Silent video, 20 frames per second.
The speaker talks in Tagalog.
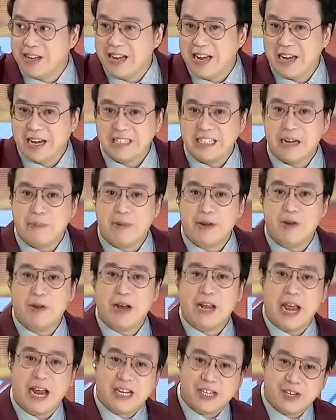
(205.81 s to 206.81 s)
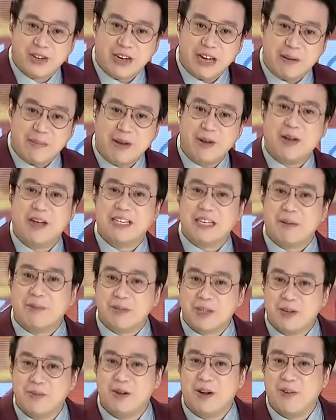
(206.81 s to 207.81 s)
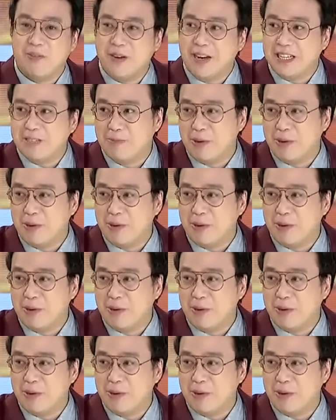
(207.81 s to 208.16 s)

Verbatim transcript: Kasi iba yung election, iba yung assumption of office.